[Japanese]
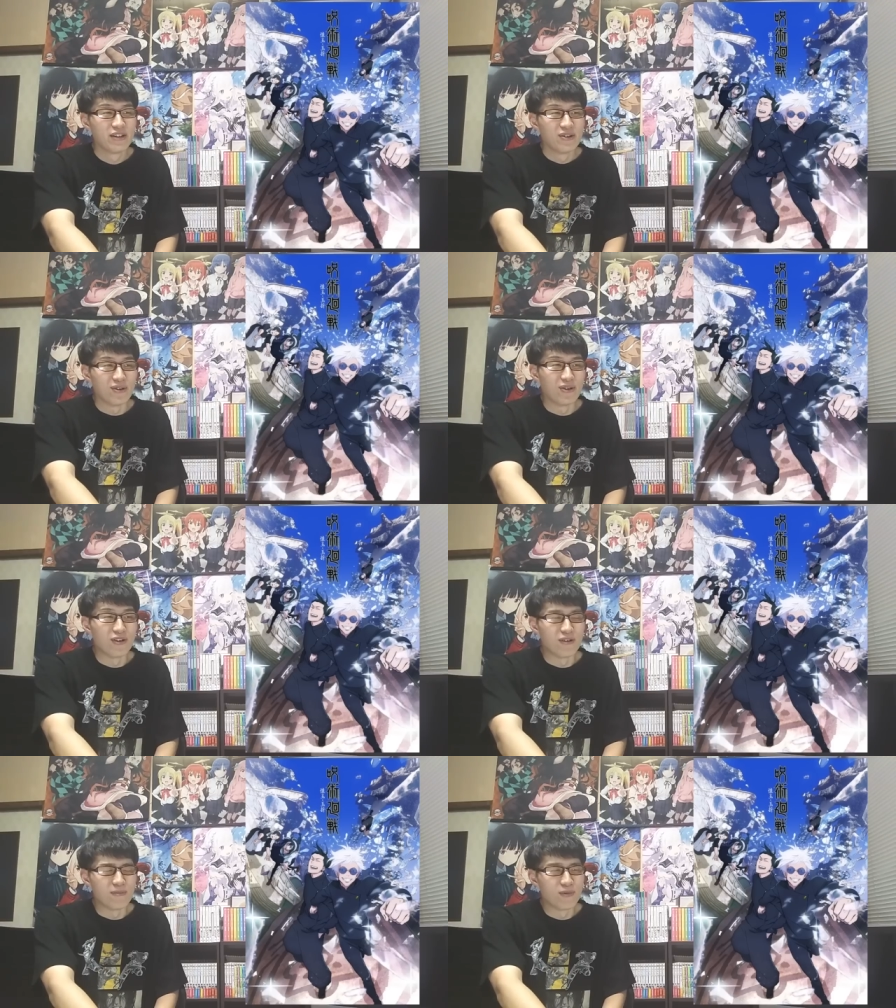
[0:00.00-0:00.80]

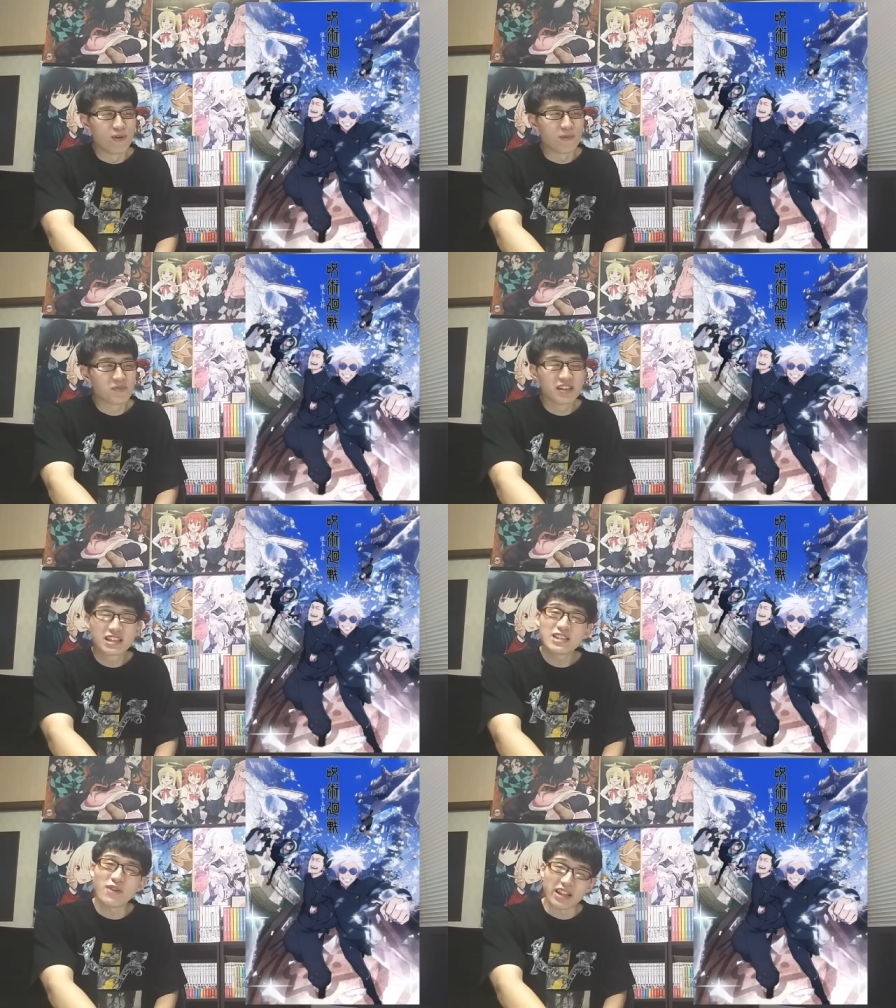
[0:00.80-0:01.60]
おもう
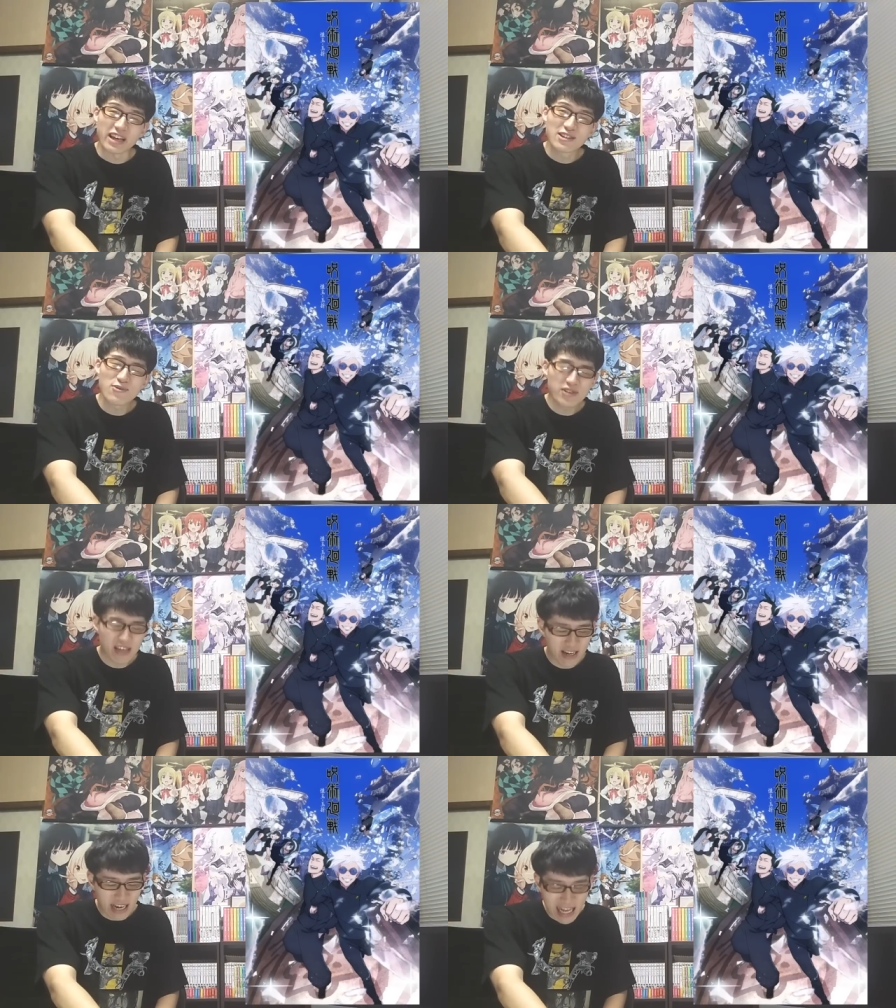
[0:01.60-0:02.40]
1話ね正
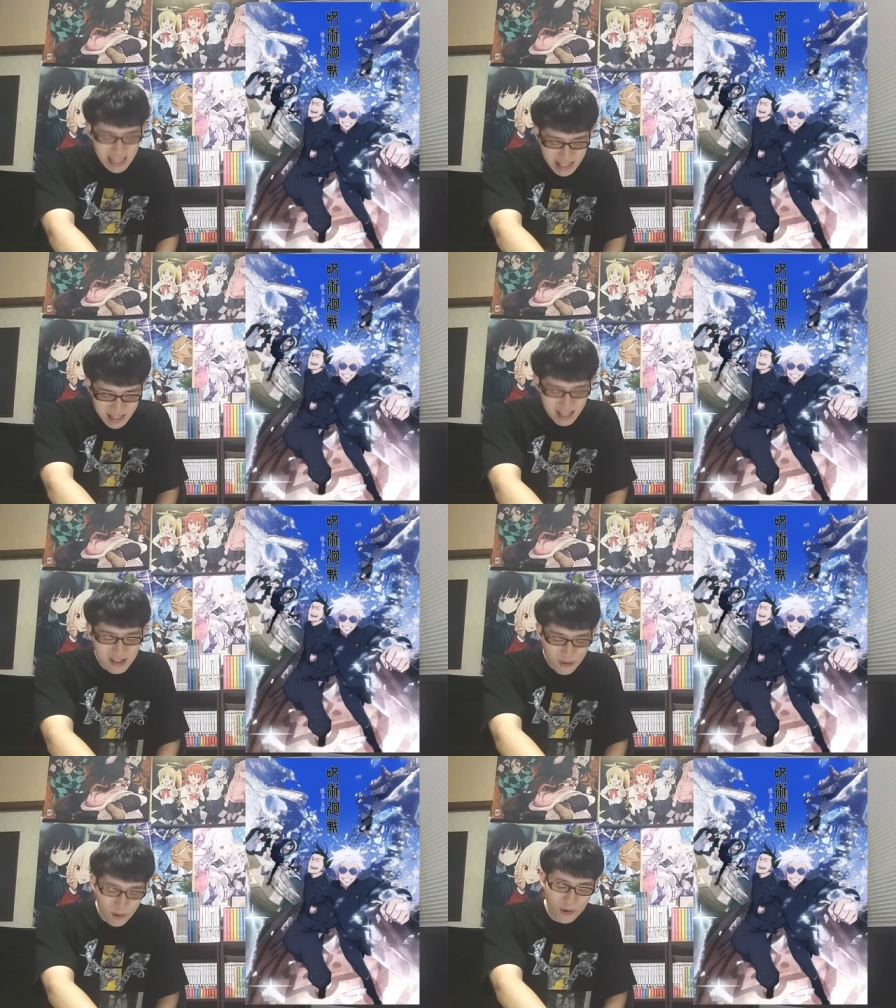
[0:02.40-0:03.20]
直完全
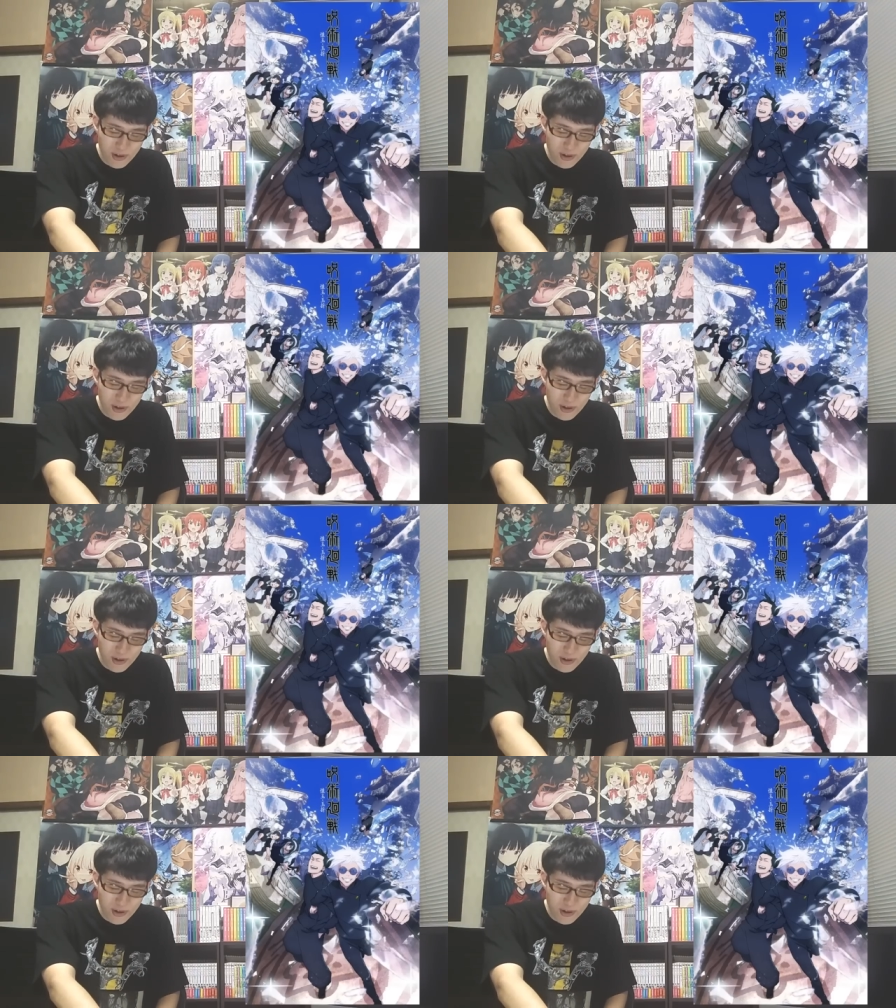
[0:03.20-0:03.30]
導